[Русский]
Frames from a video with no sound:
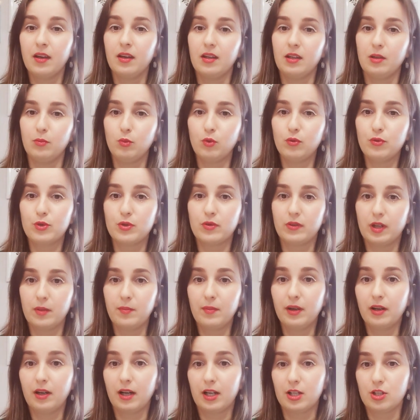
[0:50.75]
Ему все
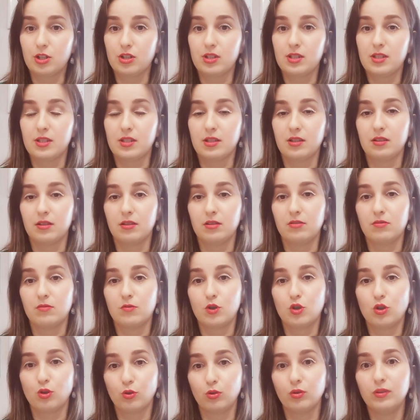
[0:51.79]
время кажется,
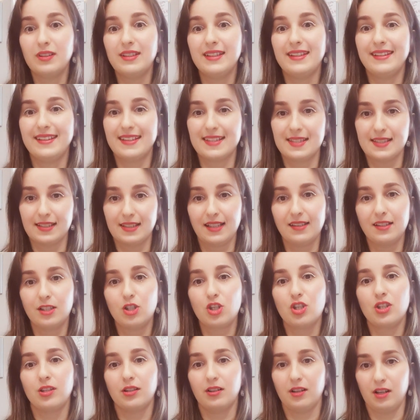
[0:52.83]
что он
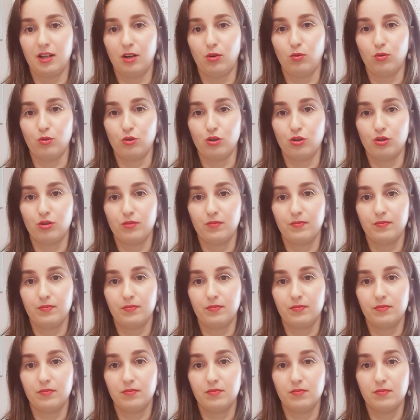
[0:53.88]
недостаточно хорош,
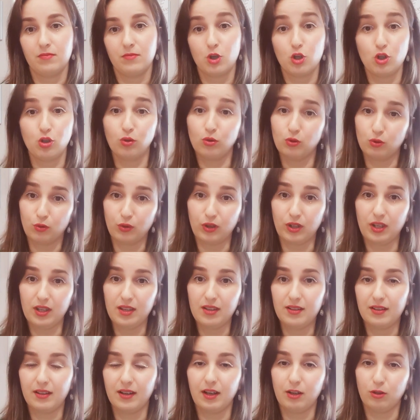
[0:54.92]
что
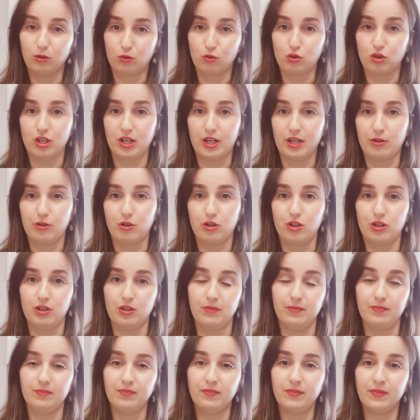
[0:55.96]
другие
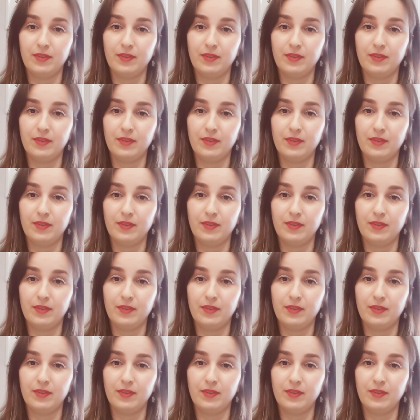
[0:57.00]
окружающие